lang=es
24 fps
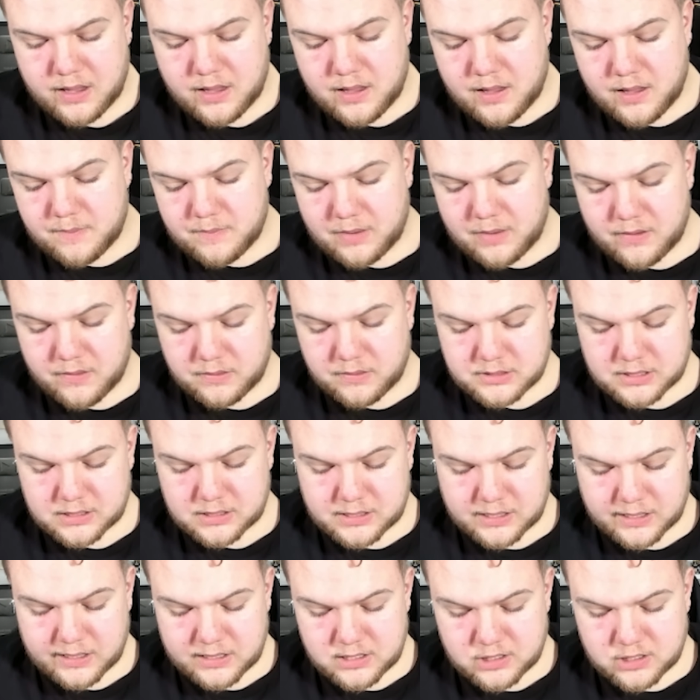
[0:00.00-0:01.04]
Bueno, vamos a
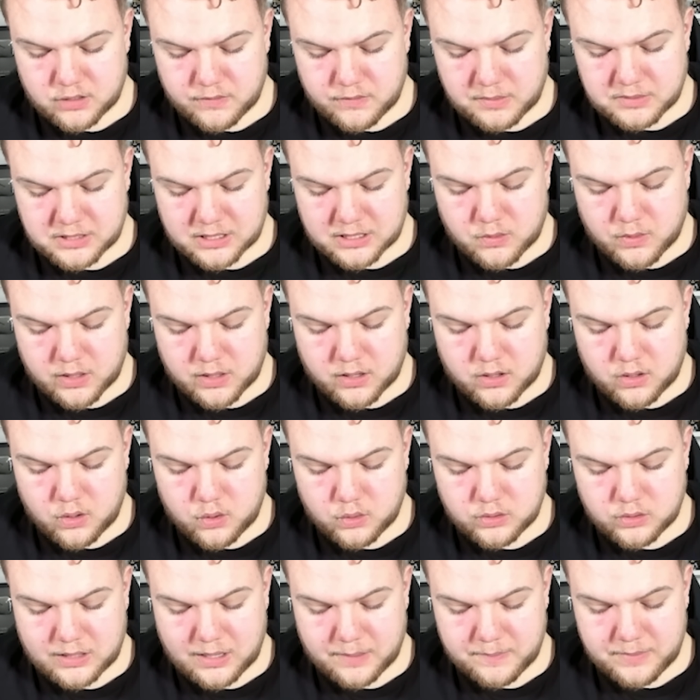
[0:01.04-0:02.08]
hacer esto, vamos a jugar clon
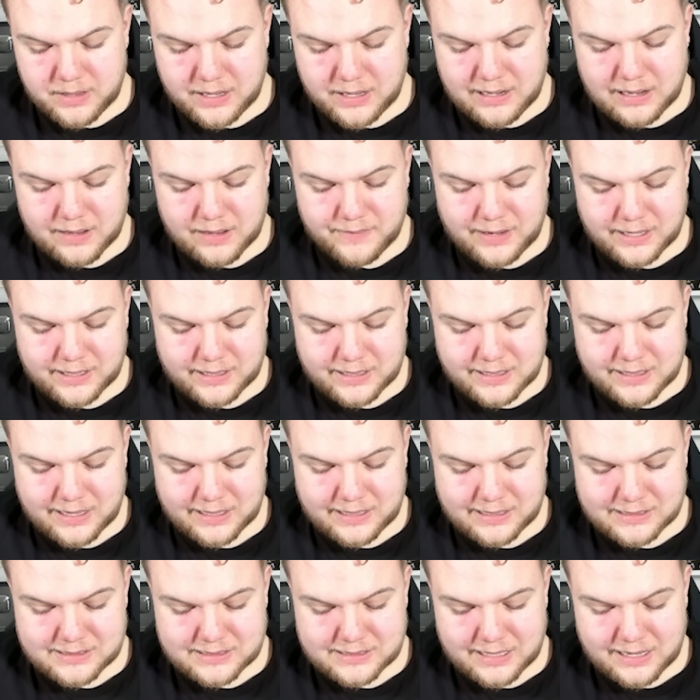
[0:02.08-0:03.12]
también, el rival que ya
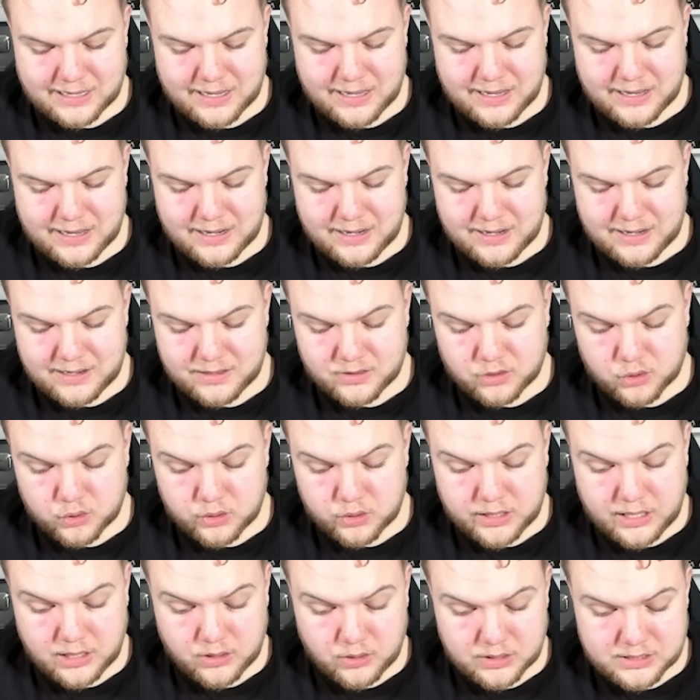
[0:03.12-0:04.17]
gasta el
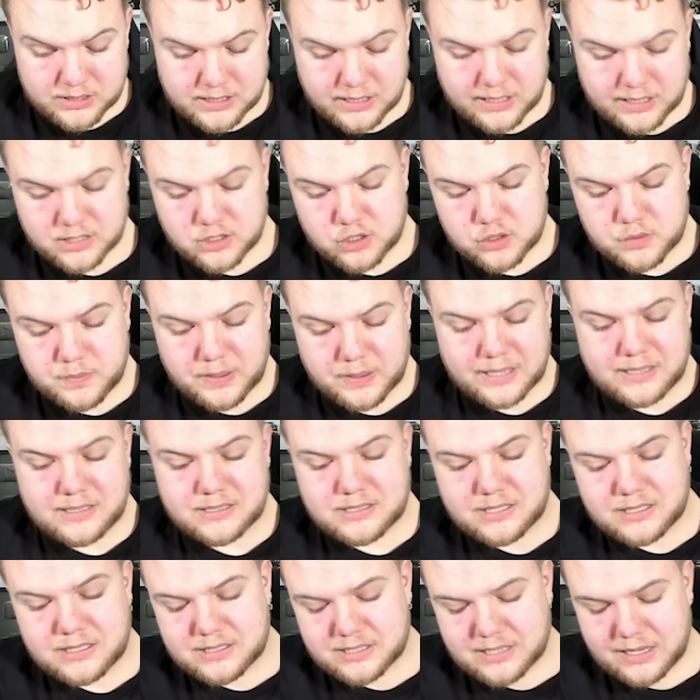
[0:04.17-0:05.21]
tronquito, así que sus barriles de
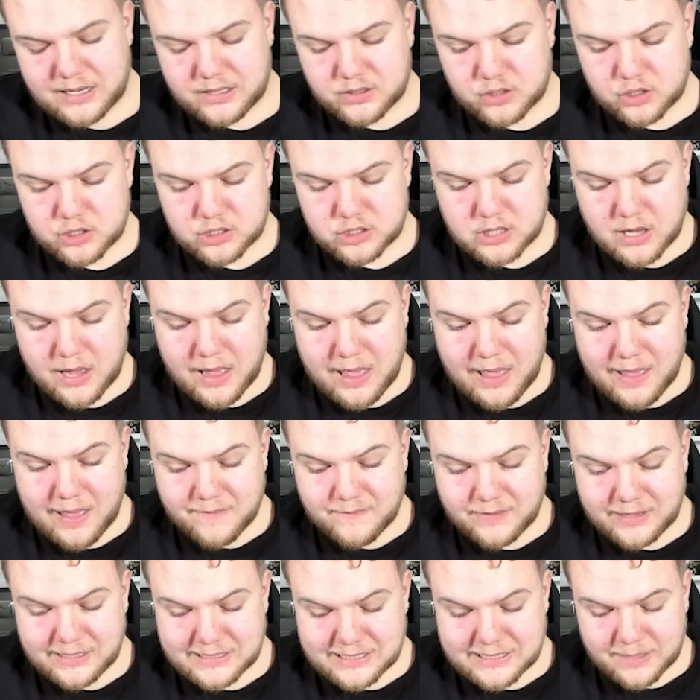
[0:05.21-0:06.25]
esqueletos van
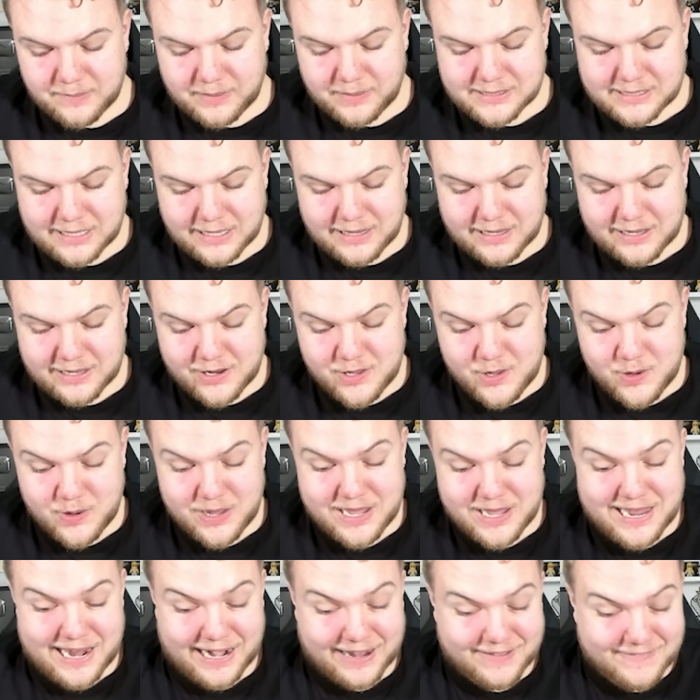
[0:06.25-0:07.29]
a hacer bastante daño y
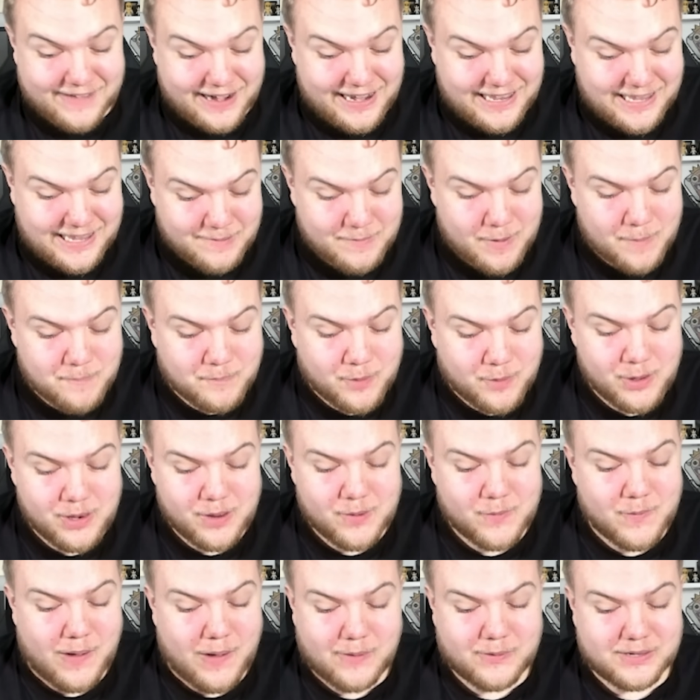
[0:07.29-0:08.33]
el rival que me pone,
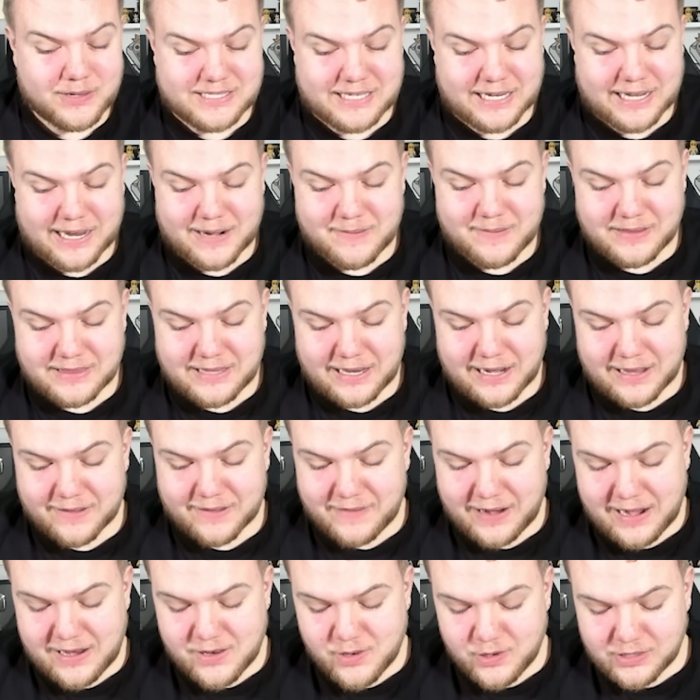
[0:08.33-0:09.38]
wow, o sea, realmente el
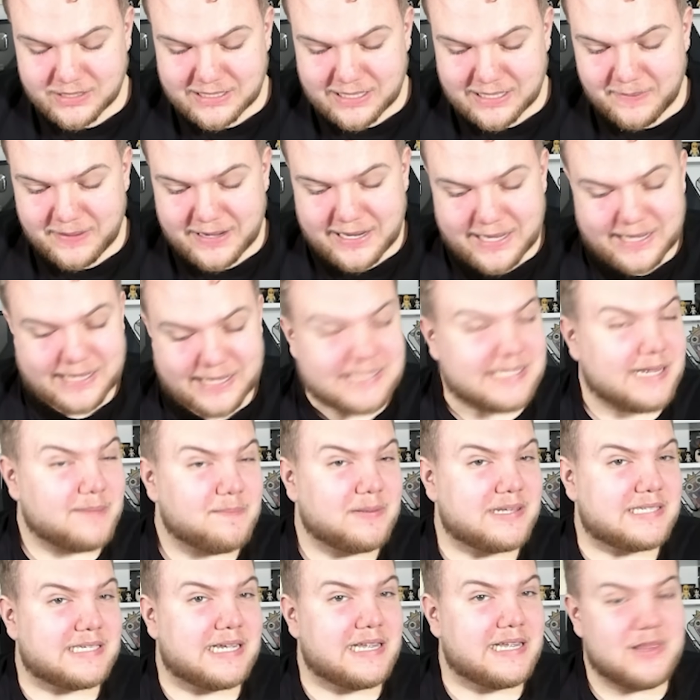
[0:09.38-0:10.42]
rival no sabe ni qué está
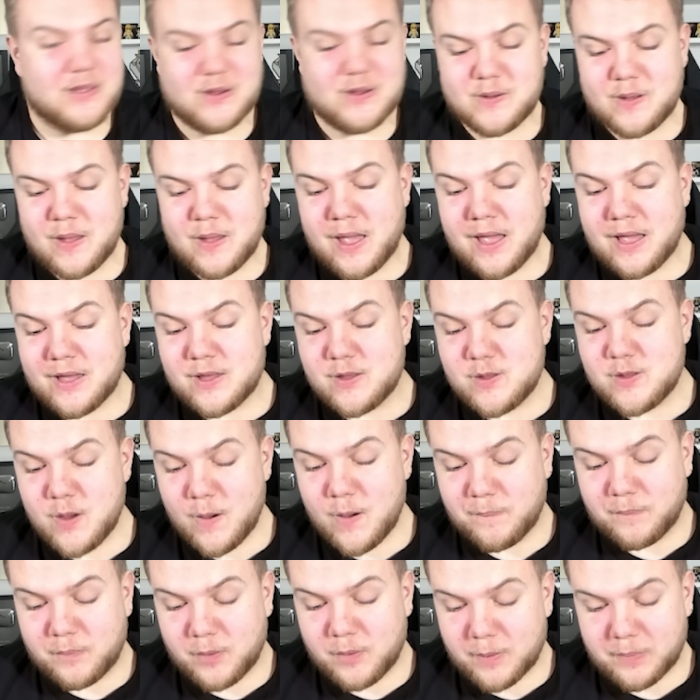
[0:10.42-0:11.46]
pasando, yo
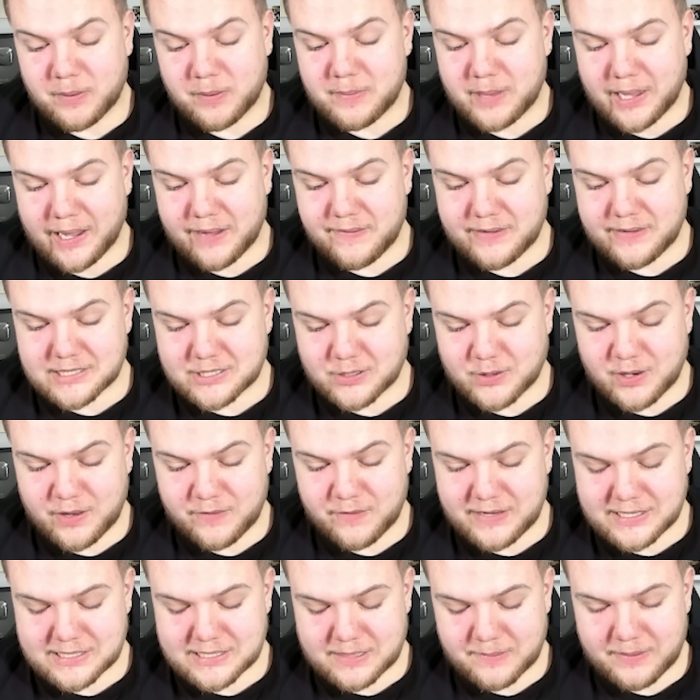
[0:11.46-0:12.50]
por primera vez cuando vi
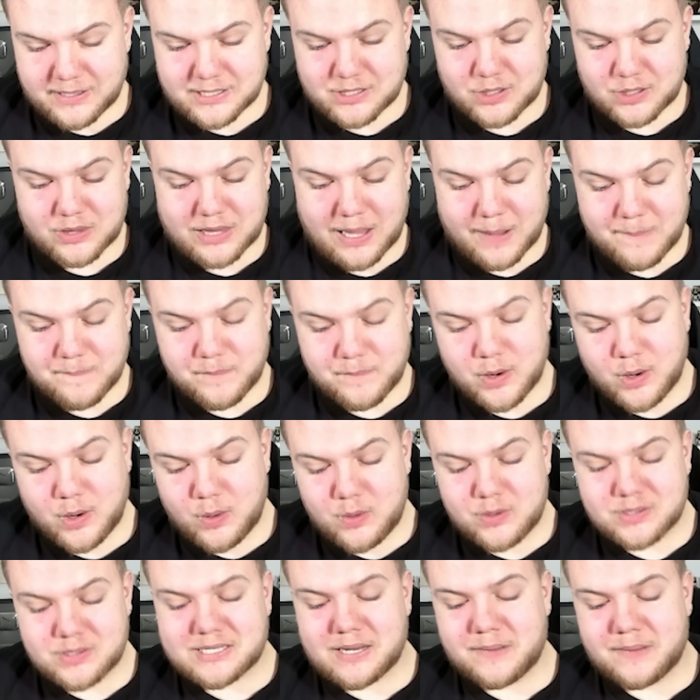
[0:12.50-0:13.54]
este mazo tampoco lo
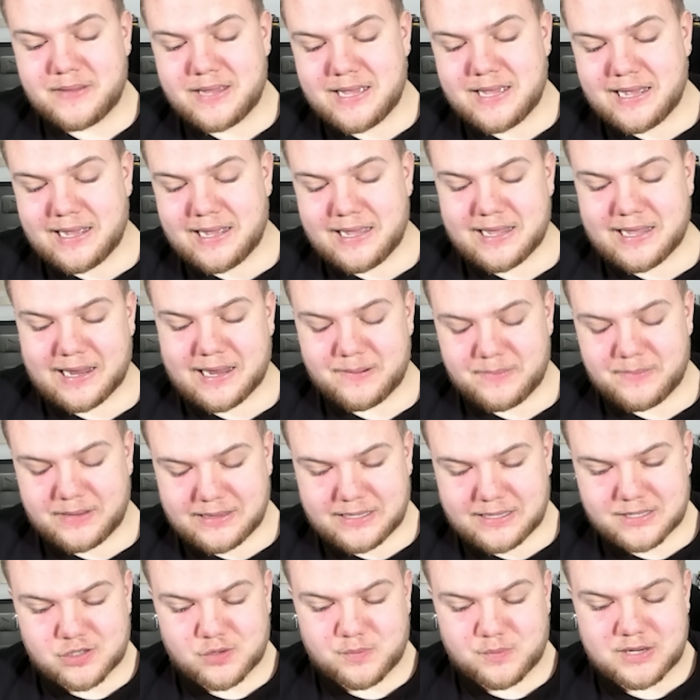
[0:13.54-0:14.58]
sabía y realmente
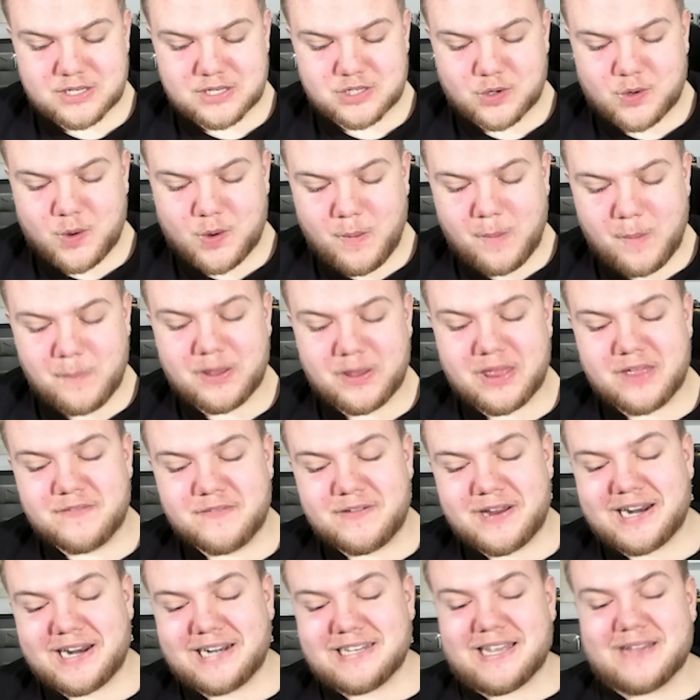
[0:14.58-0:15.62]
es un mazo, como puede
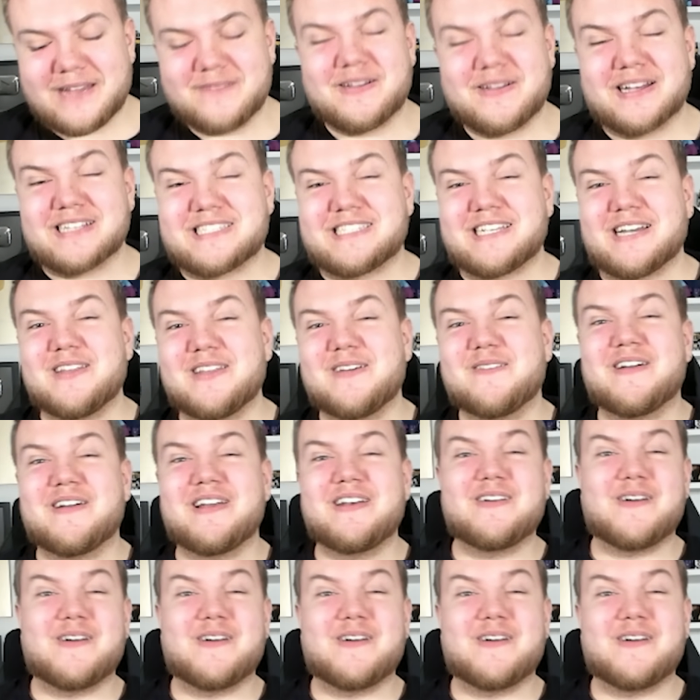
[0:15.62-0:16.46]
ver, demasiado bueno,